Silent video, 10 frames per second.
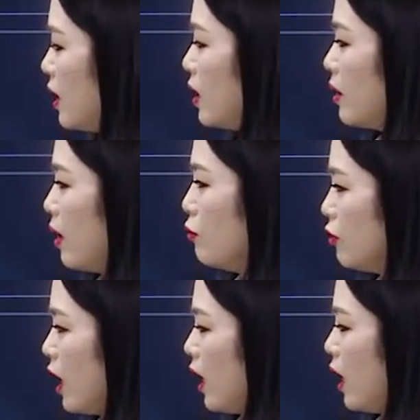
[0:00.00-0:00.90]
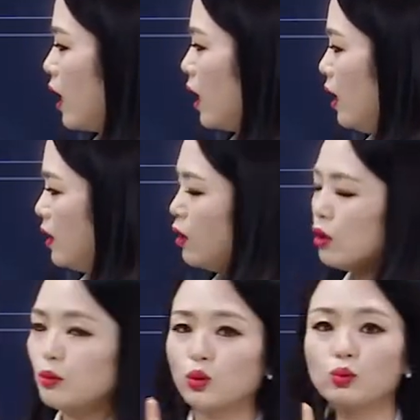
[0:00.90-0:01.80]
이 때문에 근데 네,
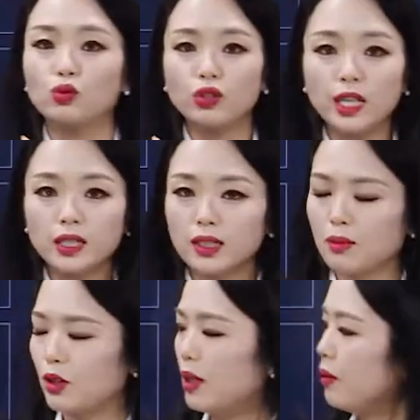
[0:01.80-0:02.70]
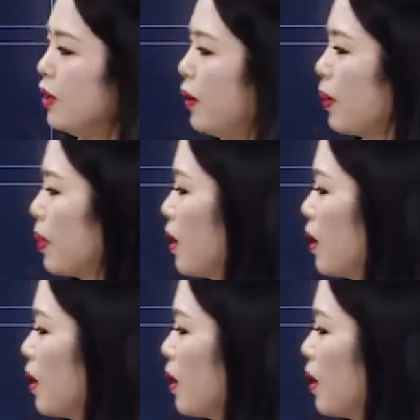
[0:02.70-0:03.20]
여러분 좀 주의하실 게 뭐냐면